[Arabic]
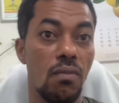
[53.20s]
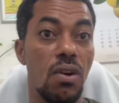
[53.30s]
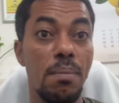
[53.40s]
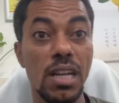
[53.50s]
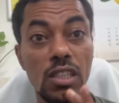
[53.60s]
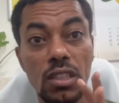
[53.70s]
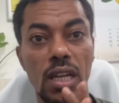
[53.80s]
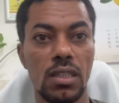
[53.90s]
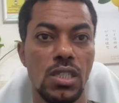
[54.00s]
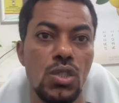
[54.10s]
فما
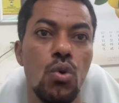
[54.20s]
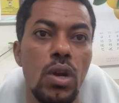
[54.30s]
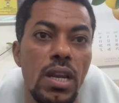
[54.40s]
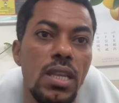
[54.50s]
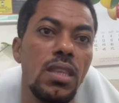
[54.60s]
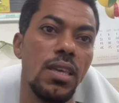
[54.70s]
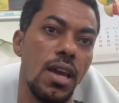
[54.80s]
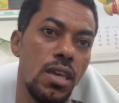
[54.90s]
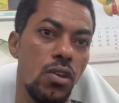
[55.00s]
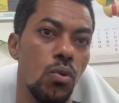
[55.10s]
تضغط الزول اللي انت
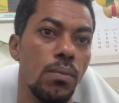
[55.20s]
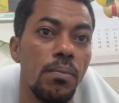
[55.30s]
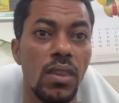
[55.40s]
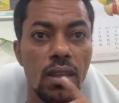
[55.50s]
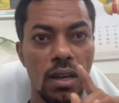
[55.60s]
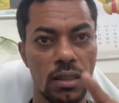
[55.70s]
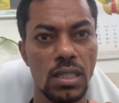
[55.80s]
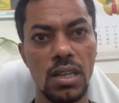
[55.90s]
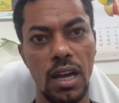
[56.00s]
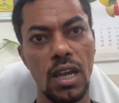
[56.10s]
جايه
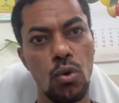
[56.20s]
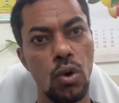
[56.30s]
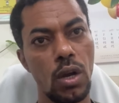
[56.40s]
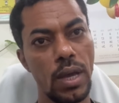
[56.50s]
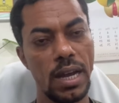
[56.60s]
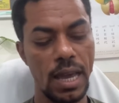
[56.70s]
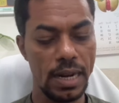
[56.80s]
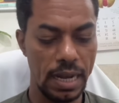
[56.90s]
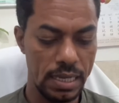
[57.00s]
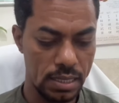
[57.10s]
اتصل عليه وقول له يا اخي
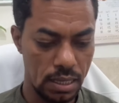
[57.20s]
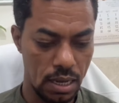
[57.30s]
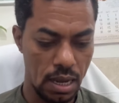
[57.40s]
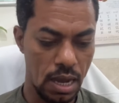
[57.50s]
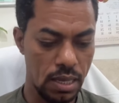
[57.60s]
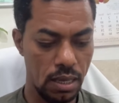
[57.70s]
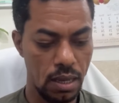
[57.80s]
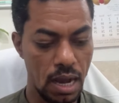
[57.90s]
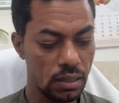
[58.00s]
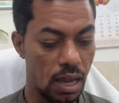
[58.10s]
انا عايز
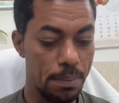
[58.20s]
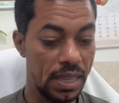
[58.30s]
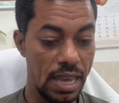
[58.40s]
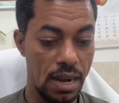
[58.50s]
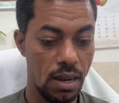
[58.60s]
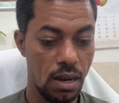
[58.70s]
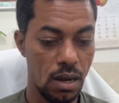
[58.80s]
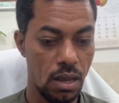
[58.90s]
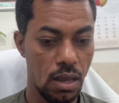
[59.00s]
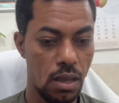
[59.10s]
اجي اقطع 200
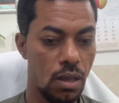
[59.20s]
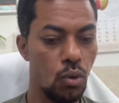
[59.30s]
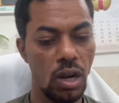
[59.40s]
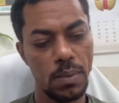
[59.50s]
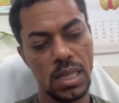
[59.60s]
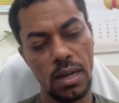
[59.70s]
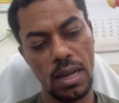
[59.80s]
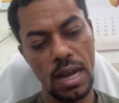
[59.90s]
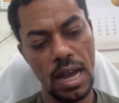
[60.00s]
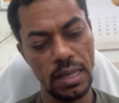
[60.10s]
يقول لك مثلا
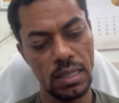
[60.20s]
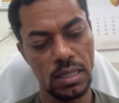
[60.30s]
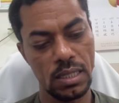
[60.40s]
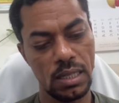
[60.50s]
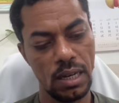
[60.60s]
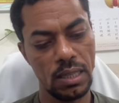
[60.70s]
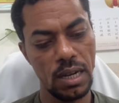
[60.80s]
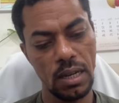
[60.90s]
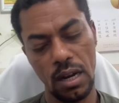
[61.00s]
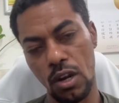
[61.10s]
احجز
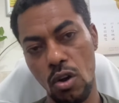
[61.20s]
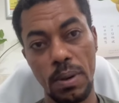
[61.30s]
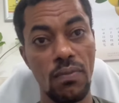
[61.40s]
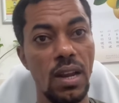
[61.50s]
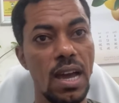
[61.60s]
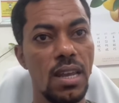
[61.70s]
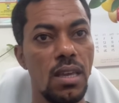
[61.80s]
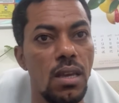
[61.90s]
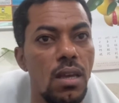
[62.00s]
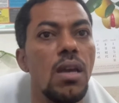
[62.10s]
تذكرتك لليوم الفلاني
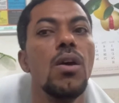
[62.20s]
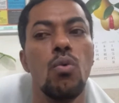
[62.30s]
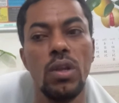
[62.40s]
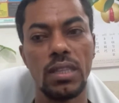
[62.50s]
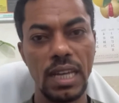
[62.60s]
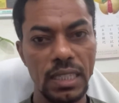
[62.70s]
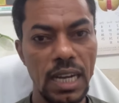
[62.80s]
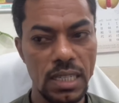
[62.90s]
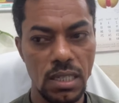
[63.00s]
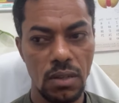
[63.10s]
وانت داير
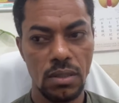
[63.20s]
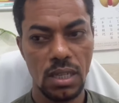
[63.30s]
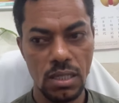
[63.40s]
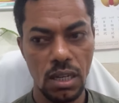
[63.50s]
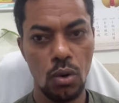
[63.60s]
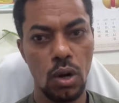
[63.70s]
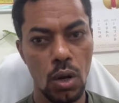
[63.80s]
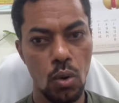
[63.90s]
تحجز التذكره قول